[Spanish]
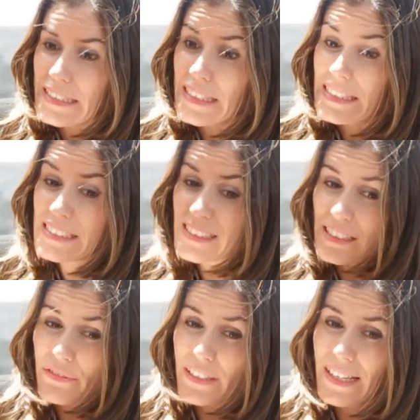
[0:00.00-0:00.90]
Y si
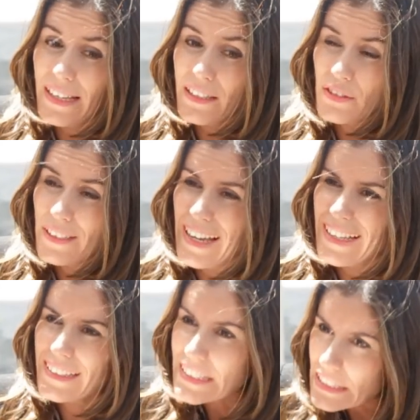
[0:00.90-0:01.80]
te fijas, esto es
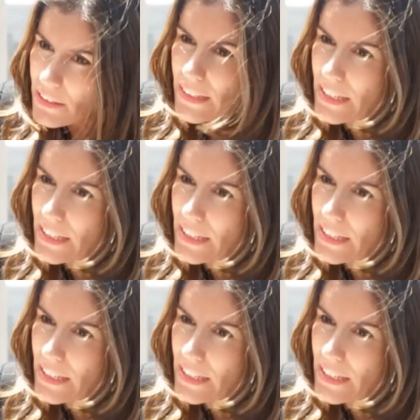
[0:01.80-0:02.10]
anterior a